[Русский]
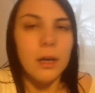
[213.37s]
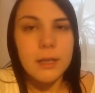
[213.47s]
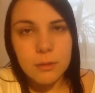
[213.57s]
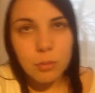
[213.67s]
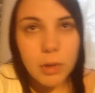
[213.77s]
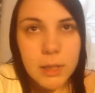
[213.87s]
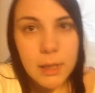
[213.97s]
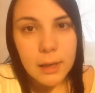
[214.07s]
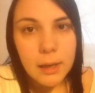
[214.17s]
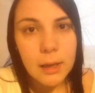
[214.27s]

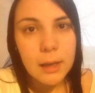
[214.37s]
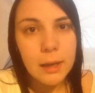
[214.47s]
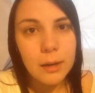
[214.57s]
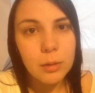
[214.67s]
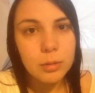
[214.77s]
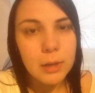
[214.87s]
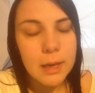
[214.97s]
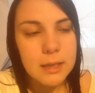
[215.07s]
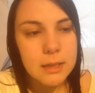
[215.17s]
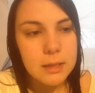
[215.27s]
Сегодня у
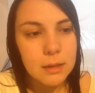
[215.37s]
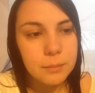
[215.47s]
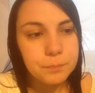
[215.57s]
нас